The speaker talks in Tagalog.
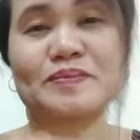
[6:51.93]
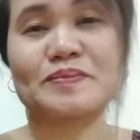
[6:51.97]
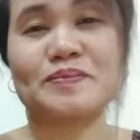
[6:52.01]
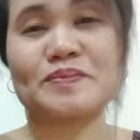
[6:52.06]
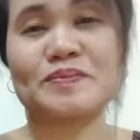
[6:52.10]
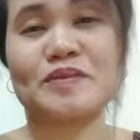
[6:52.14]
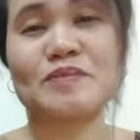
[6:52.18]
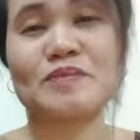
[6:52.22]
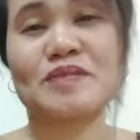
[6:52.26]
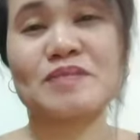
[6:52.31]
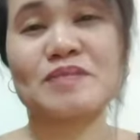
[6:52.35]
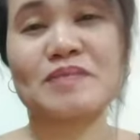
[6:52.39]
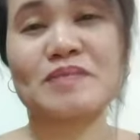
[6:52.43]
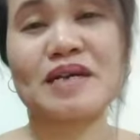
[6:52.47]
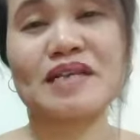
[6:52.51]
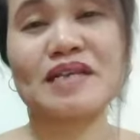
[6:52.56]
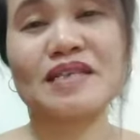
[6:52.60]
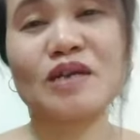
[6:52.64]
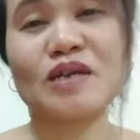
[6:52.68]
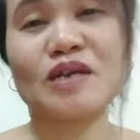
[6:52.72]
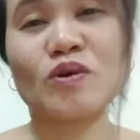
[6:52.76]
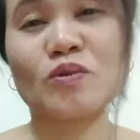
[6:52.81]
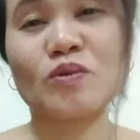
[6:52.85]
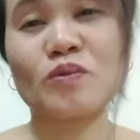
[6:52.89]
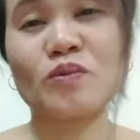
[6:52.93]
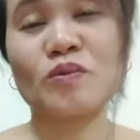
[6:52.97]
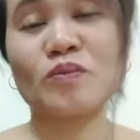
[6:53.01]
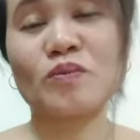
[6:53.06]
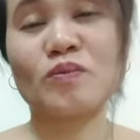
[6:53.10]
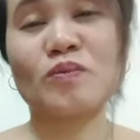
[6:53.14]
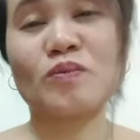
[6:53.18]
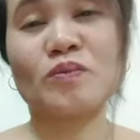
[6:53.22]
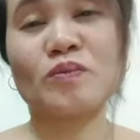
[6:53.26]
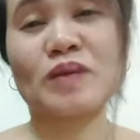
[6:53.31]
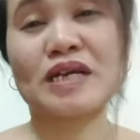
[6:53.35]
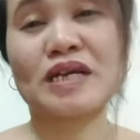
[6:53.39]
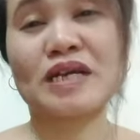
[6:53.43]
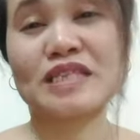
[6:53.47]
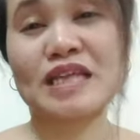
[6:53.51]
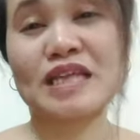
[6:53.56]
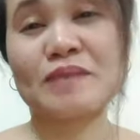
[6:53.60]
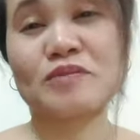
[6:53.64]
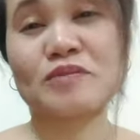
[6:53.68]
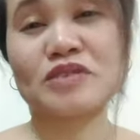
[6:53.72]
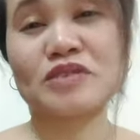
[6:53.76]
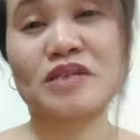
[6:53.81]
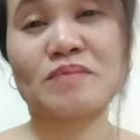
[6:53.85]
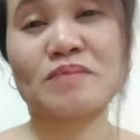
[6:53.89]
Pero mas maganda kung
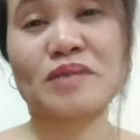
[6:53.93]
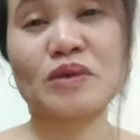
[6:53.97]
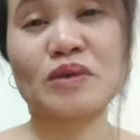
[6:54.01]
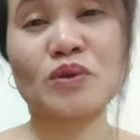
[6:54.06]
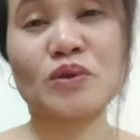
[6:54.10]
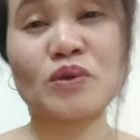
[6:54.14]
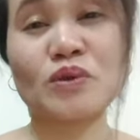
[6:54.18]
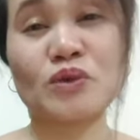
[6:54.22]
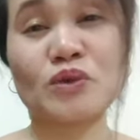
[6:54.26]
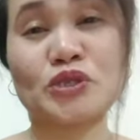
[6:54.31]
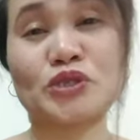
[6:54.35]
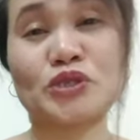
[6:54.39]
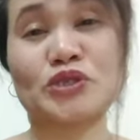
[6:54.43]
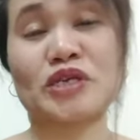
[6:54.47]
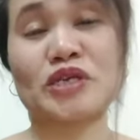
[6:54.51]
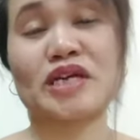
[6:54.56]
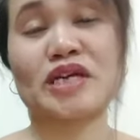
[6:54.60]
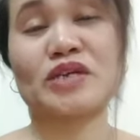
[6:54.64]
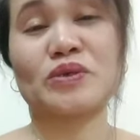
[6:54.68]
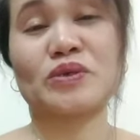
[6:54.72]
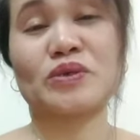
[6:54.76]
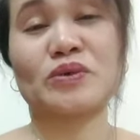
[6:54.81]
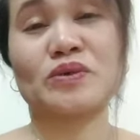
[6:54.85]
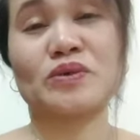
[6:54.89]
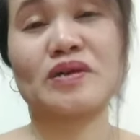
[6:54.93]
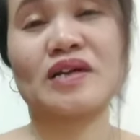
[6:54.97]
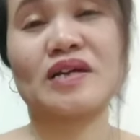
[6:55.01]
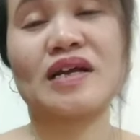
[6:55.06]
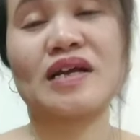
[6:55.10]
pagkatapos niya maglo-lotion kayo.